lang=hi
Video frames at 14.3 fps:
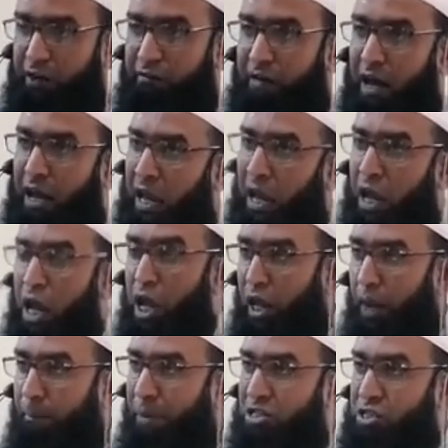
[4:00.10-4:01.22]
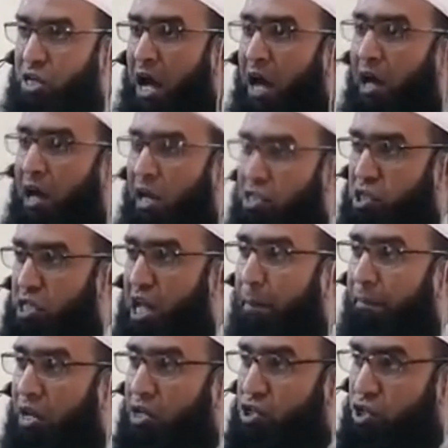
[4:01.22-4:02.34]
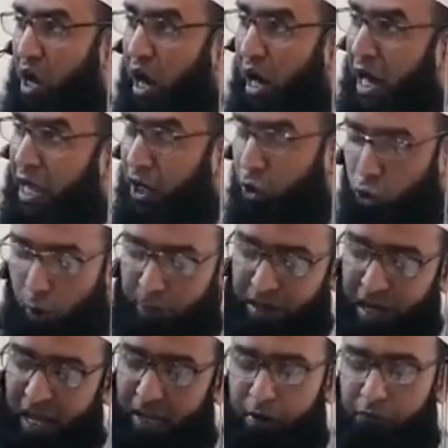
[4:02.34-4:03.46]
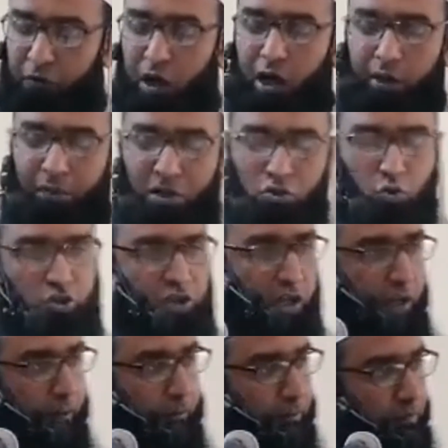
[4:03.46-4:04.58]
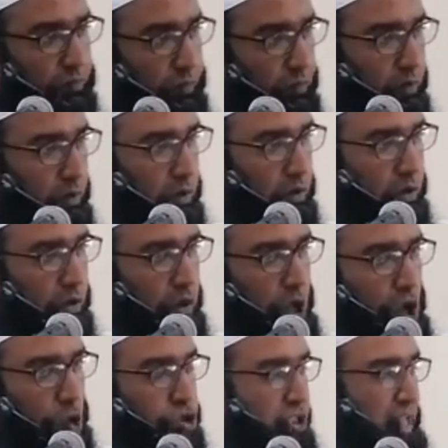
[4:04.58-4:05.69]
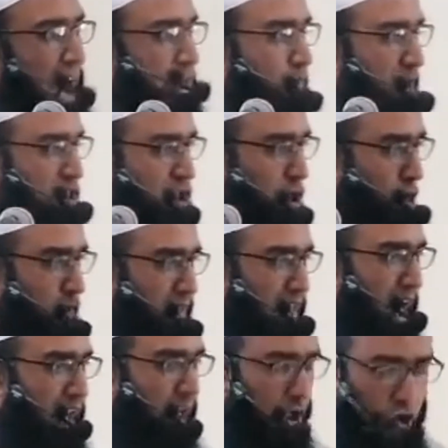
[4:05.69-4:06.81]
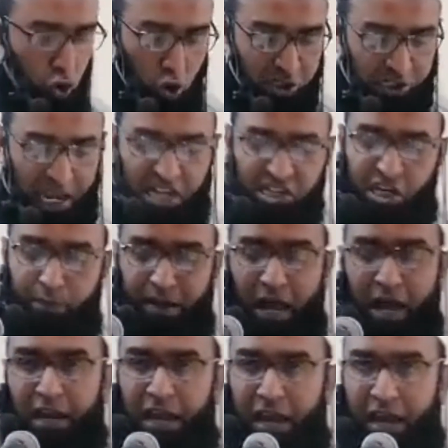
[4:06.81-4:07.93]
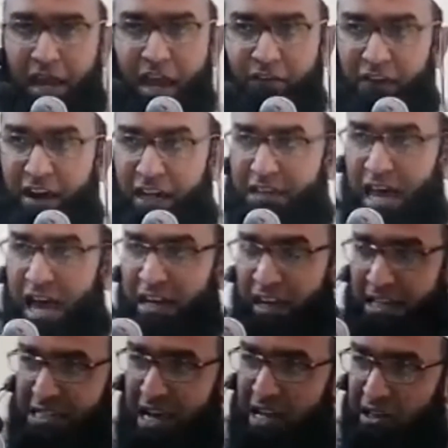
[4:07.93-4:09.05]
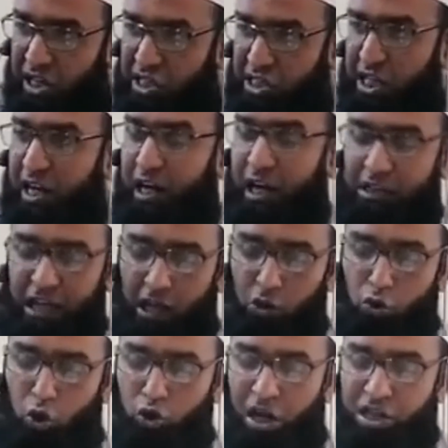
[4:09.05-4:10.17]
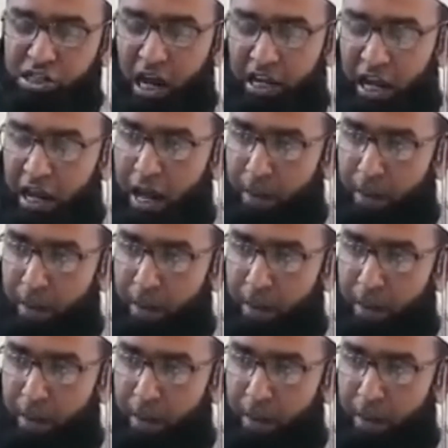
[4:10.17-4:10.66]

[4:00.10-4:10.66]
करवाएं कि बच्चा इस्लामी शायर को अपनाने में फ़ख्र महसूस करे उस्ताद बच्चे को बताए कि दोस्त कैसे बनाने हैं वालदेन के साथ किस तरह का ताल्लुक होना चाहिए